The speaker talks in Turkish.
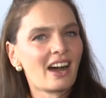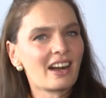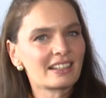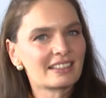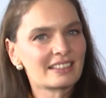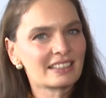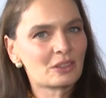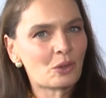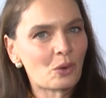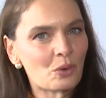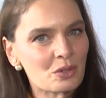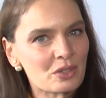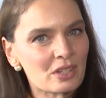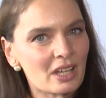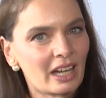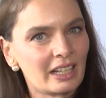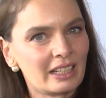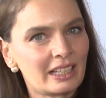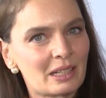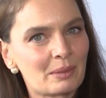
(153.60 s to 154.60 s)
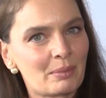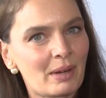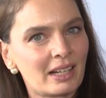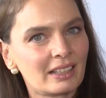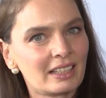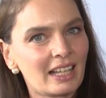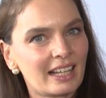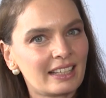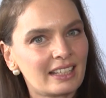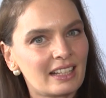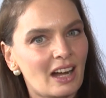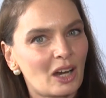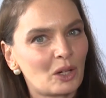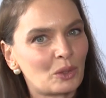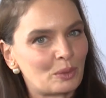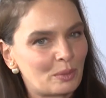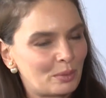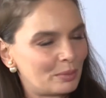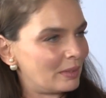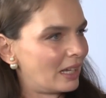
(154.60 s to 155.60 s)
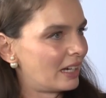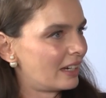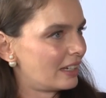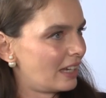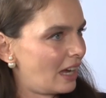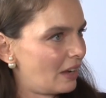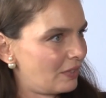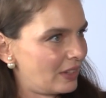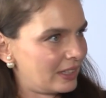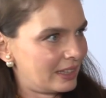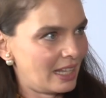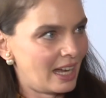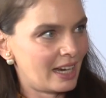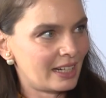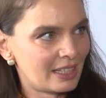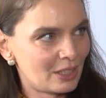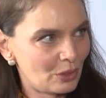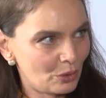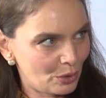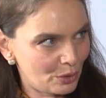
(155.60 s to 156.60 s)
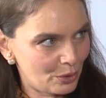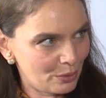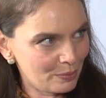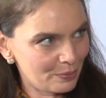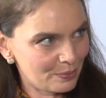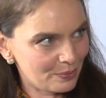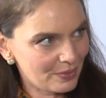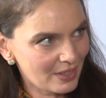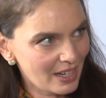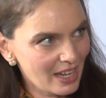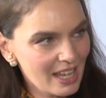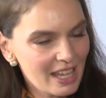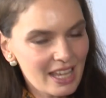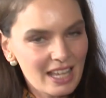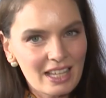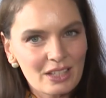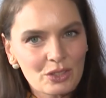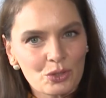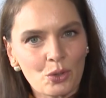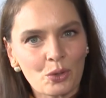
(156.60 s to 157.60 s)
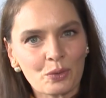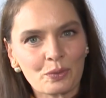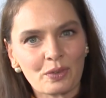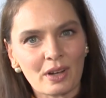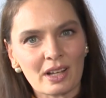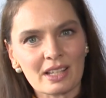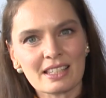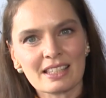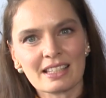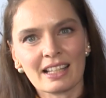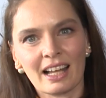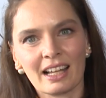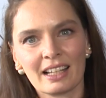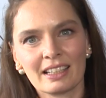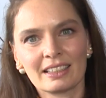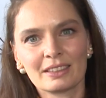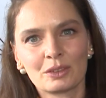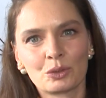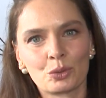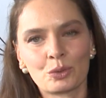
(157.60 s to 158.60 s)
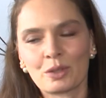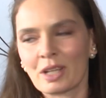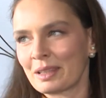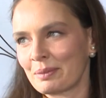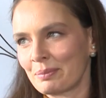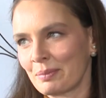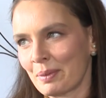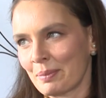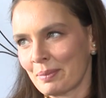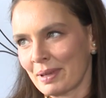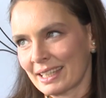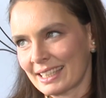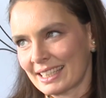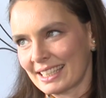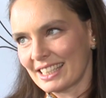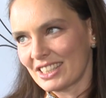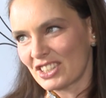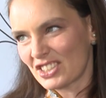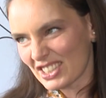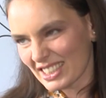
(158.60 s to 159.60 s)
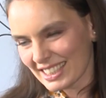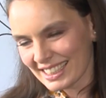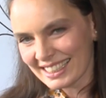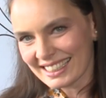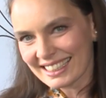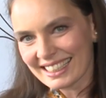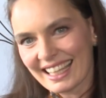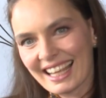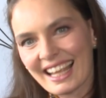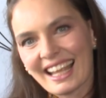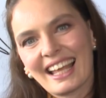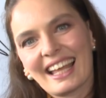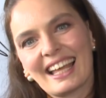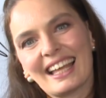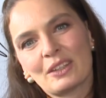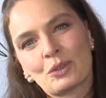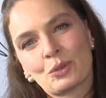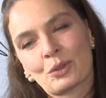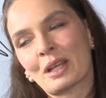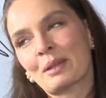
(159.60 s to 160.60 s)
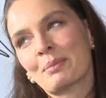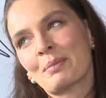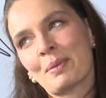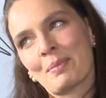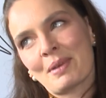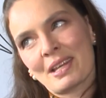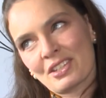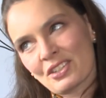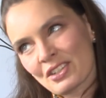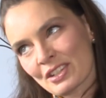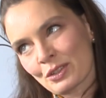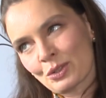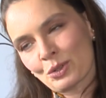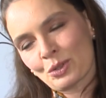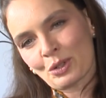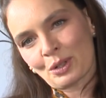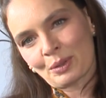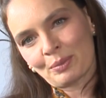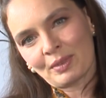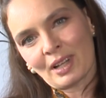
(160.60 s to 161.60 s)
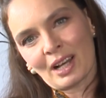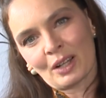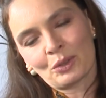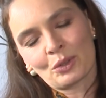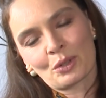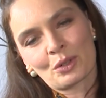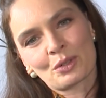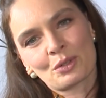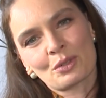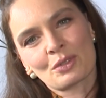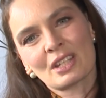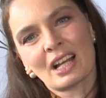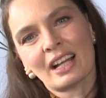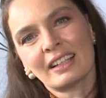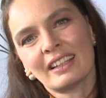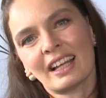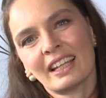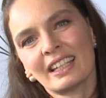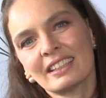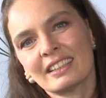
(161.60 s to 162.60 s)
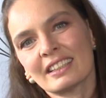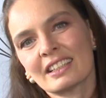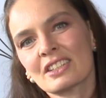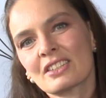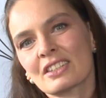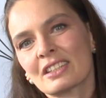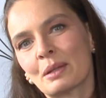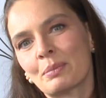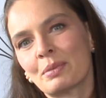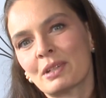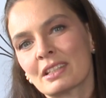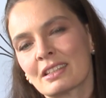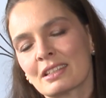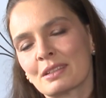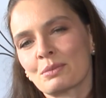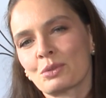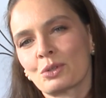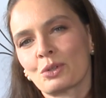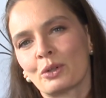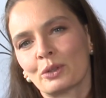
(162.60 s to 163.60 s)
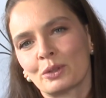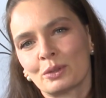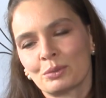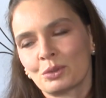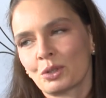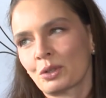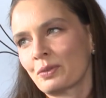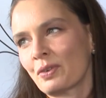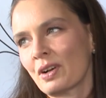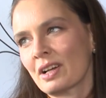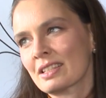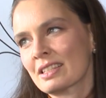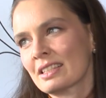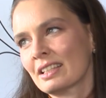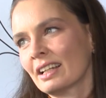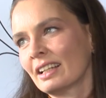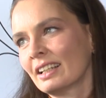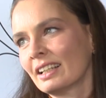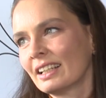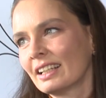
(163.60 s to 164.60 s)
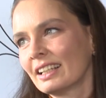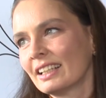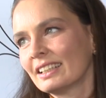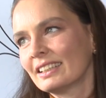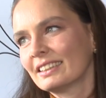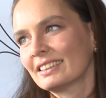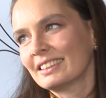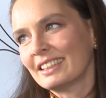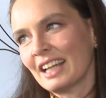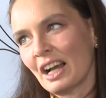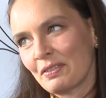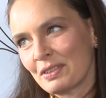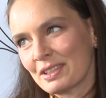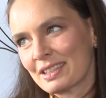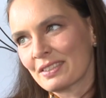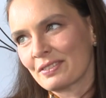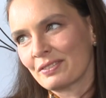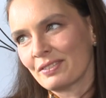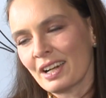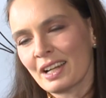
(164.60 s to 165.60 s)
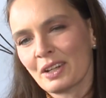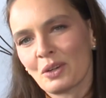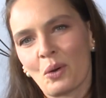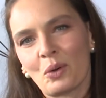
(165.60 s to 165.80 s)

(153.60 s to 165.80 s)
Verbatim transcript: Artık konserlere ben kendi gardırobumdan kıyafetler giyiyorum. Çok fazla tüketmemek için tüketmemeye çalışıyorum daha doğrusu. Zaten yıllar içinde biriktirmiş olduğum çok fazla kıyafetim var.